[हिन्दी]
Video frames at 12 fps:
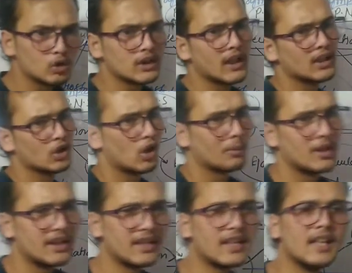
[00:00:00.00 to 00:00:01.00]
होता है
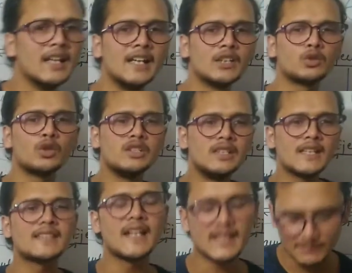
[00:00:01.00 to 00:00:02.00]
नॉर्मली ठीक है तो ये
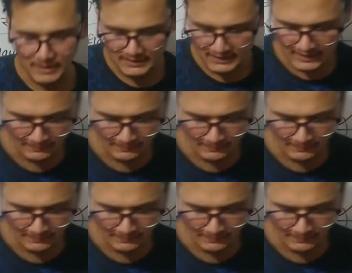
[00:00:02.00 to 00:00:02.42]
सारी बातें